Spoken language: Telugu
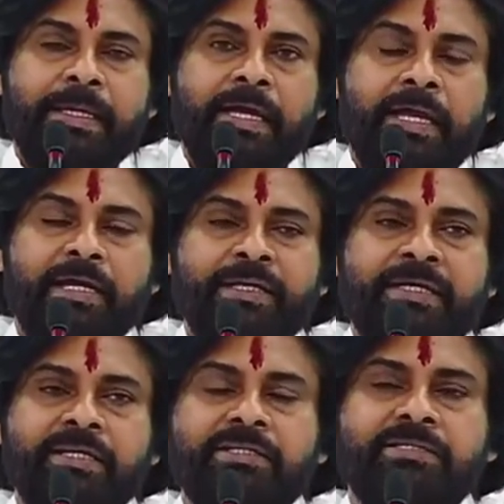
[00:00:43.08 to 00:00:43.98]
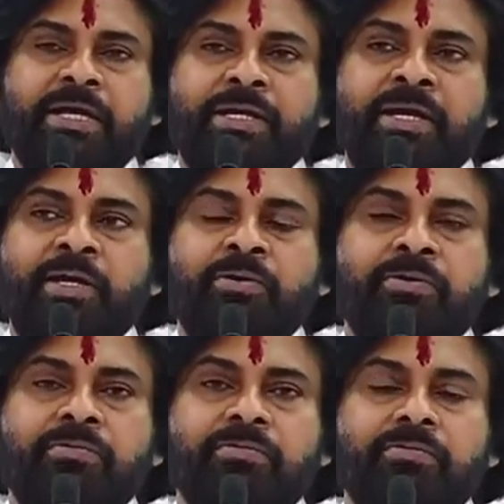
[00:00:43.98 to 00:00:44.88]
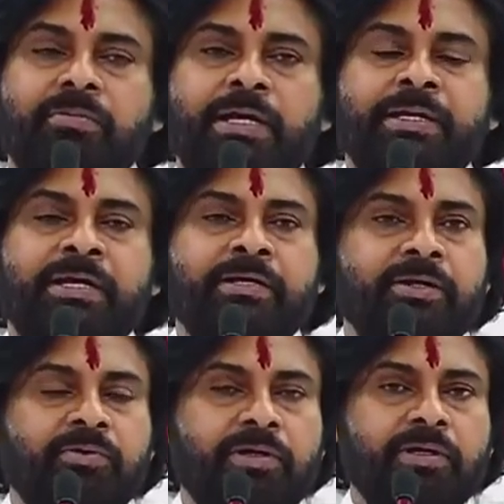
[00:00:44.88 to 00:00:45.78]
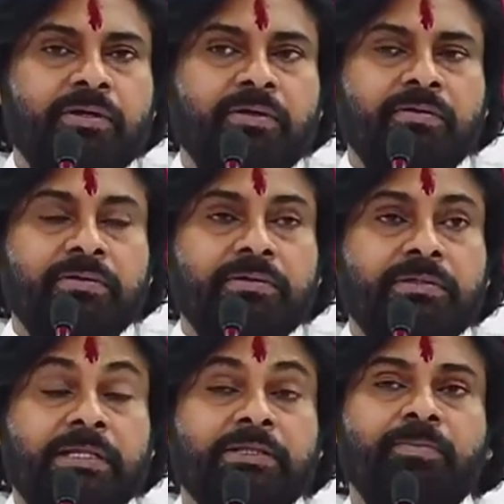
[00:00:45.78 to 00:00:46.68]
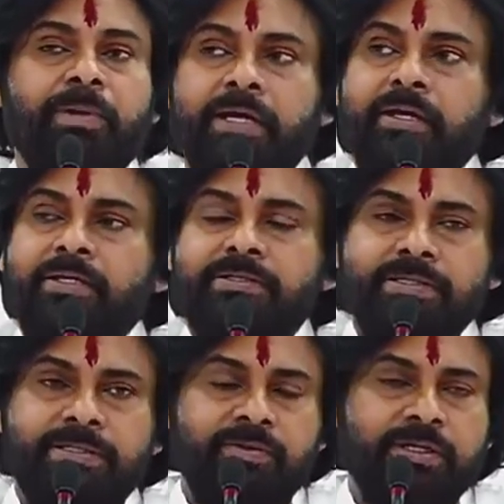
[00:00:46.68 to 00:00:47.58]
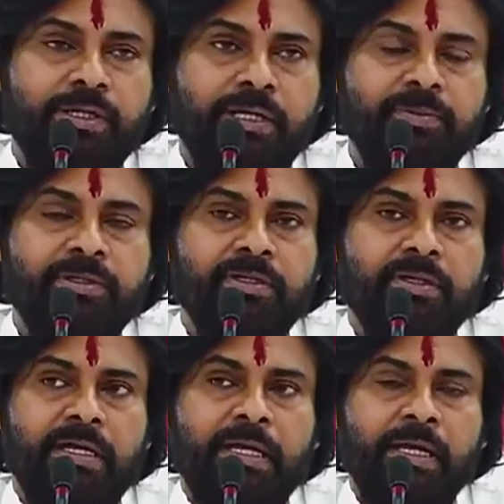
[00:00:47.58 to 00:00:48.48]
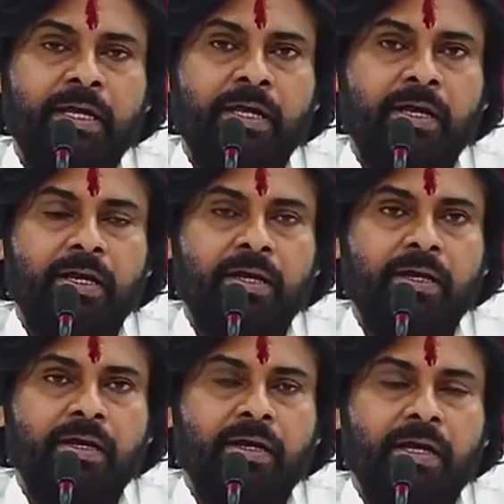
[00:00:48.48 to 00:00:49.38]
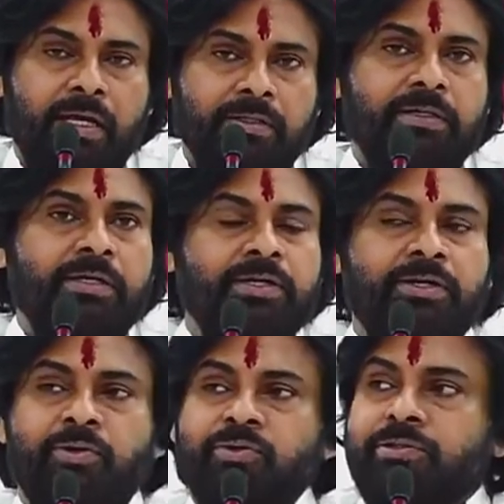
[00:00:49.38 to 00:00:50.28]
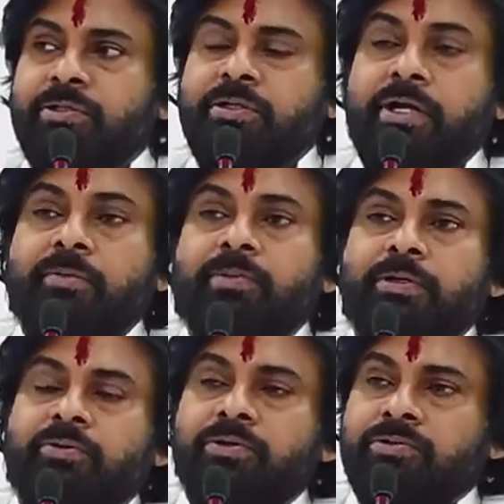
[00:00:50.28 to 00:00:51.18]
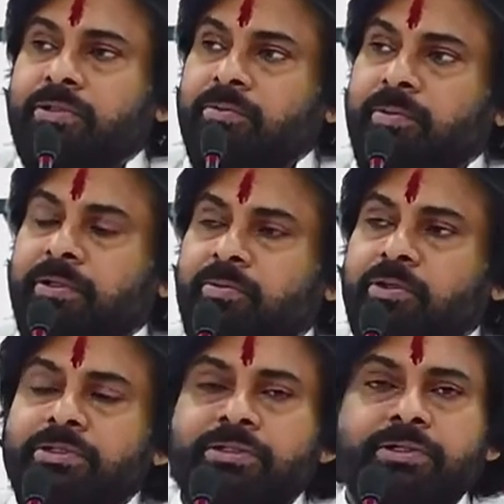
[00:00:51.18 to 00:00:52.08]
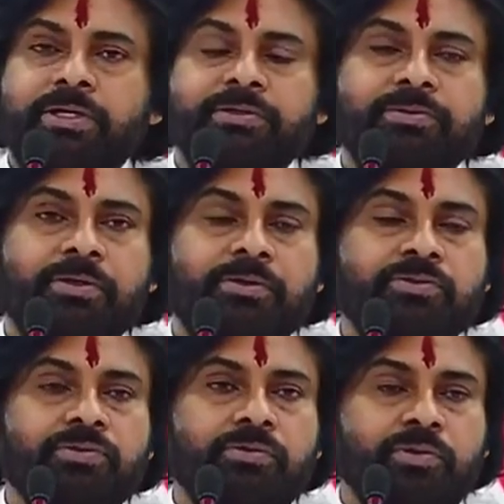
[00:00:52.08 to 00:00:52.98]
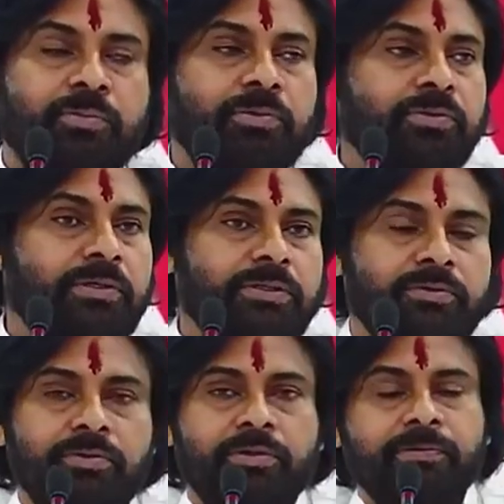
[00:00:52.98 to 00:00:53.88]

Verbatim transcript: అలాగే ఎన్ని స్థానాలు అనే కంటే కూడా ఎంత బలంగా చేసామనే దాని మీద అందరూ అన్నారు ఆ రోజున తాడేపల్లిగూడెం సభ మన బోల్శెట్టి గారు రోజు ఉన్నప్పుడు అందరూ కూడా